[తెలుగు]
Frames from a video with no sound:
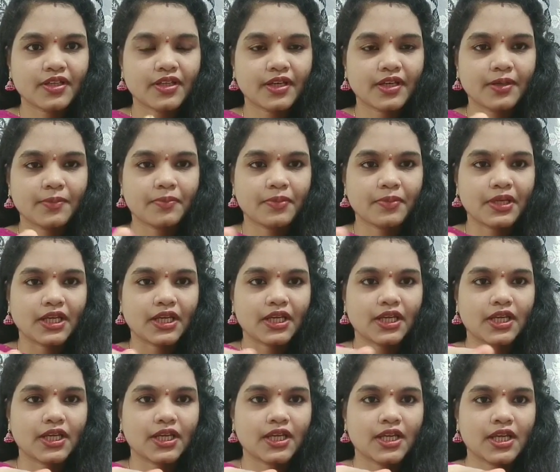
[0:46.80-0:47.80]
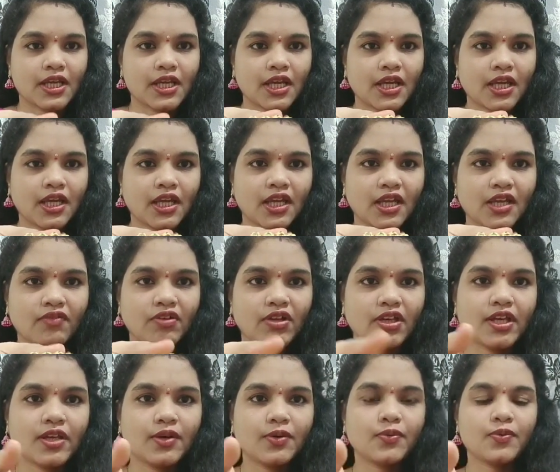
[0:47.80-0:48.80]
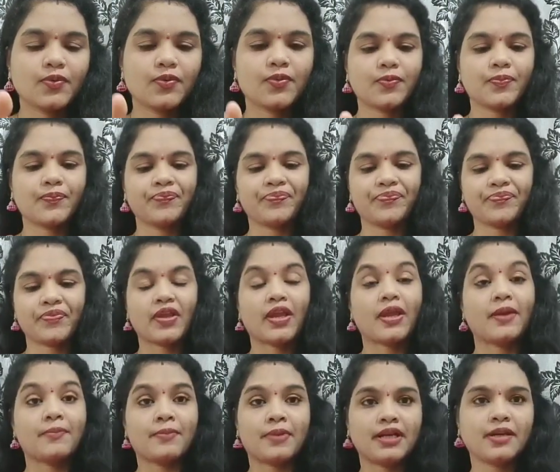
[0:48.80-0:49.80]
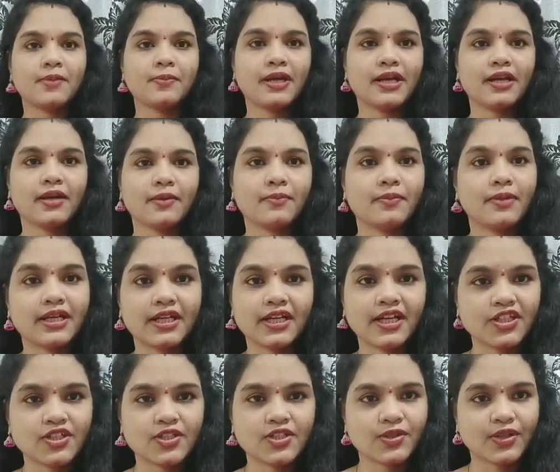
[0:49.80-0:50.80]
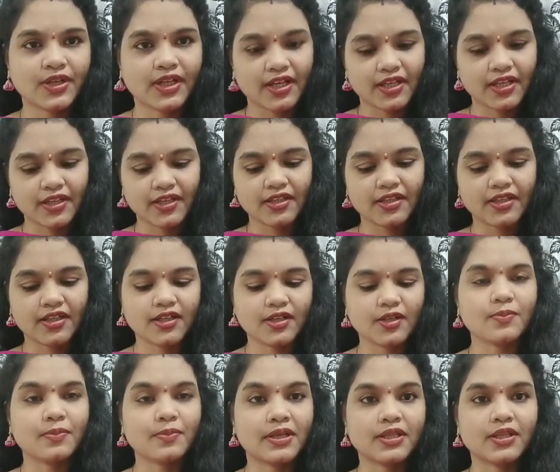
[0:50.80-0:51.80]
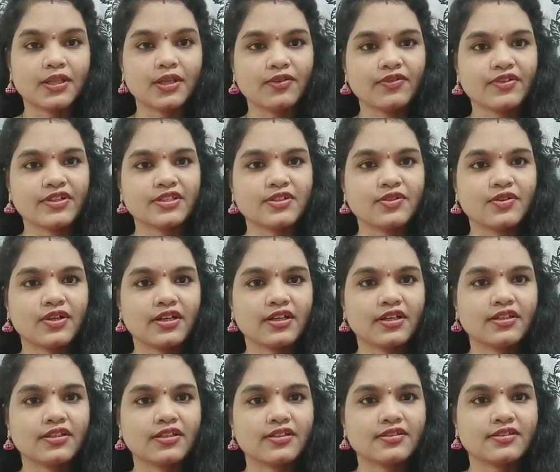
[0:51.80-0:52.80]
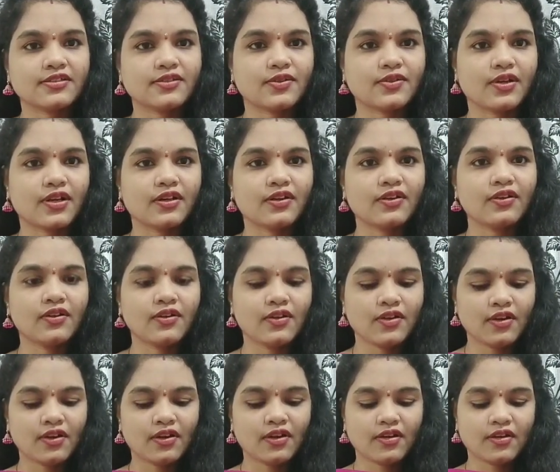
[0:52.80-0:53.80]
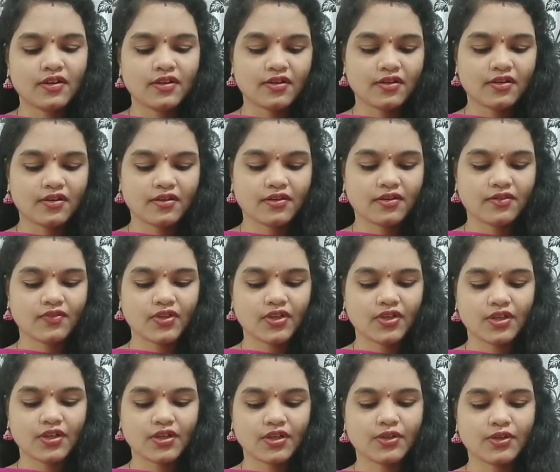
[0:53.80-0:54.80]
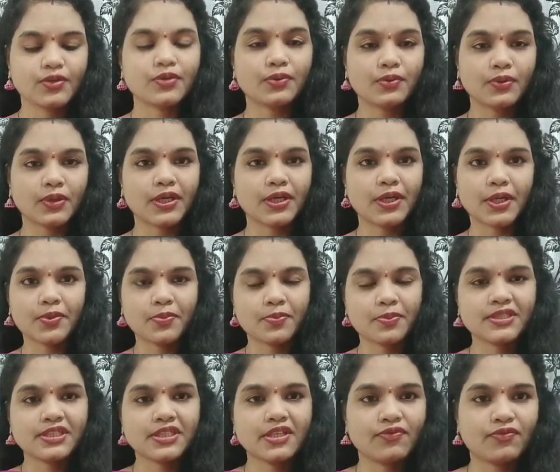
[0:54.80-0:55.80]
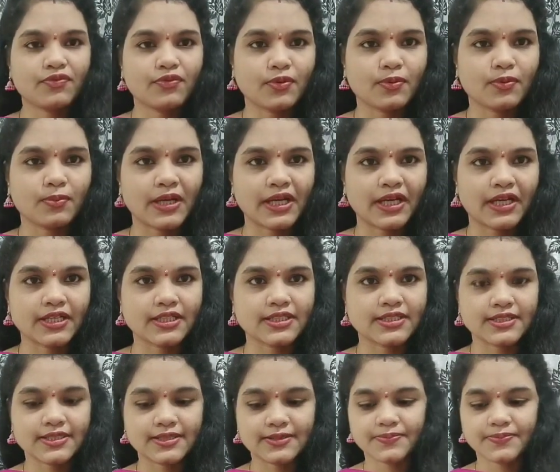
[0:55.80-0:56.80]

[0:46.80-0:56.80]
గ్రీన్ పింక్ ఇవి నేను మట్టి బ్యా మట్టి గాజులు ఉంటాయి కదా దాంట్లో మధ్యలో వేసుకోవడానికి తీసుకున్నాను ఇవి టూ హండ్రెడ్ రూపీస్కి ఫోర్ బ్యాంగిల్స్